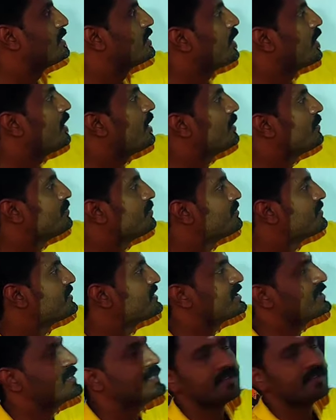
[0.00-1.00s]
டாப்
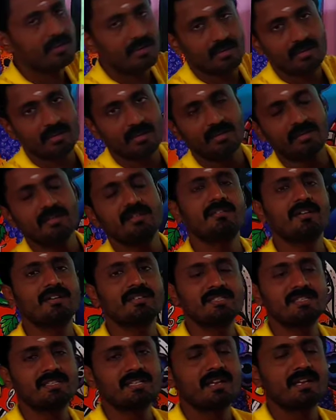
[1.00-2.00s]
சீடா அப்படின்னு
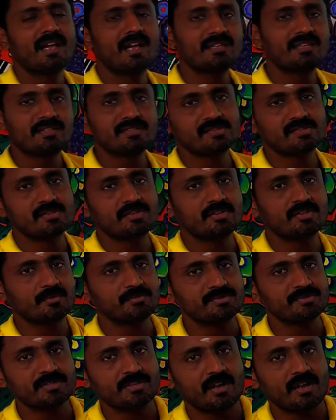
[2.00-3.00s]
வாசிச்சிங்கன்னா
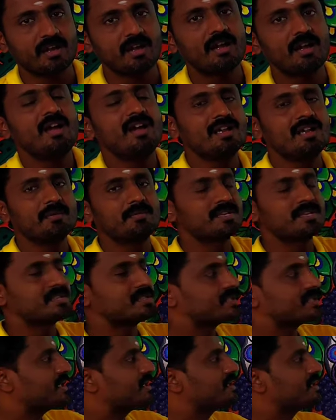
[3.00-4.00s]
டாப் சீடா இப்படின்னு
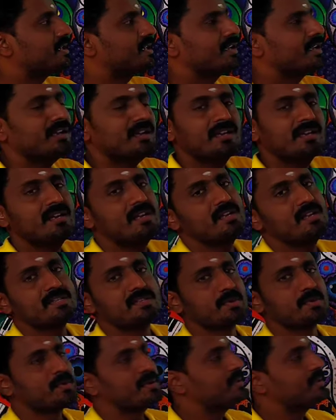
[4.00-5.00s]
சேர்த்து நீங்கள்
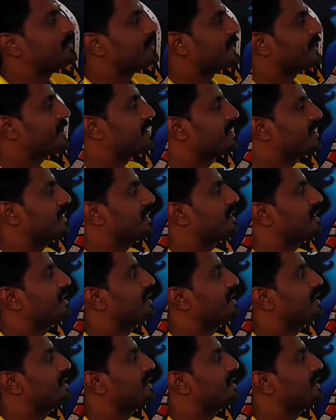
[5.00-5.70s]
சொல்லி பழகிட்டிங்கன்னா